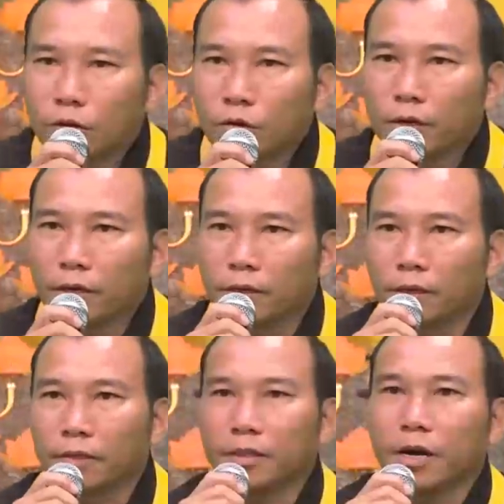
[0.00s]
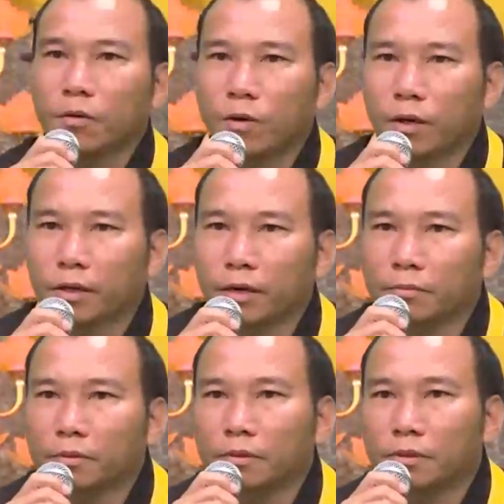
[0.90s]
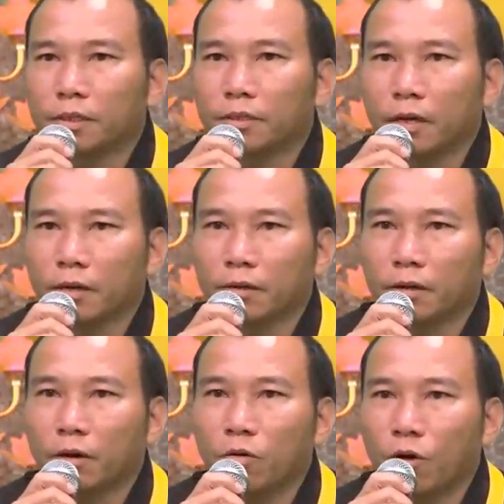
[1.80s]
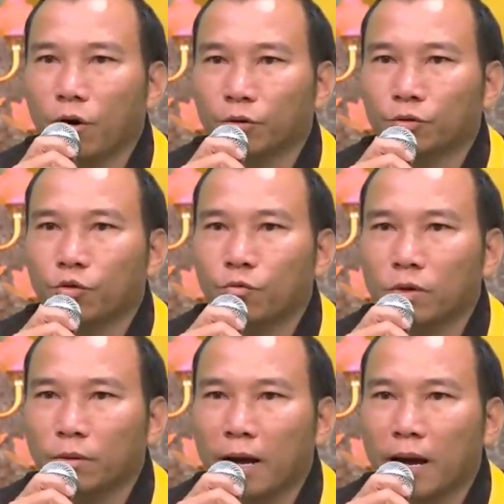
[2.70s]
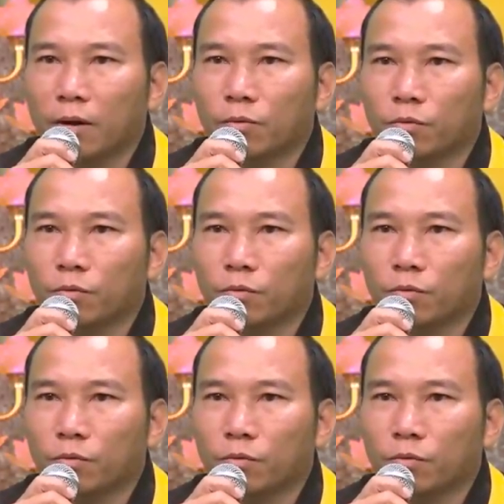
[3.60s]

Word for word: Tôi là Thiền gia Hoàng Hiệp xin trả lời câu hỏi số 12